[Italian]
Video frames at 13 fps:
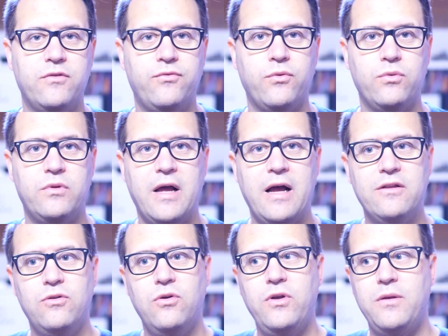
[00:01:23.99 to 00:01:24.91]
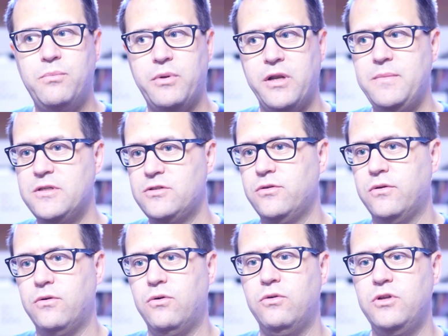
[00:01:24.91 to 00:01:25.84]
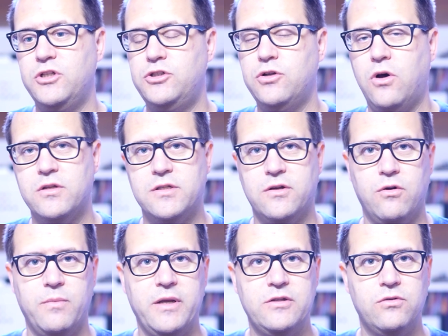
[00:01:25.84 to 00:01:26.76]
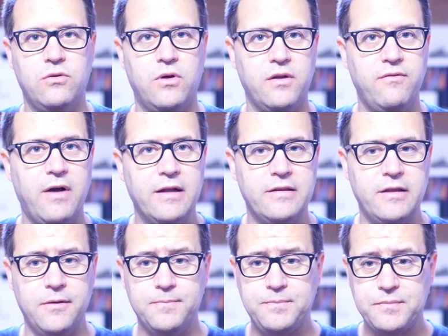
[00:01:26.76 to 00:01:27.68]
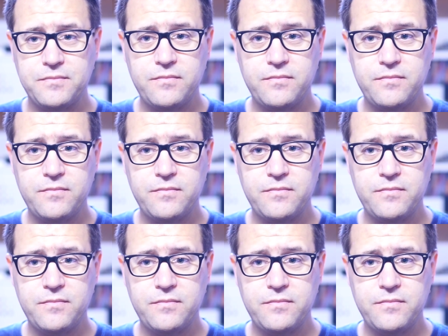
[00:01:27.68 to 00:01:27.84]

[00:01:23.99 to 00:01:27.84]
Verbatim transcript: sfruttato, in primis sono gli shorts che ormai sono arrivati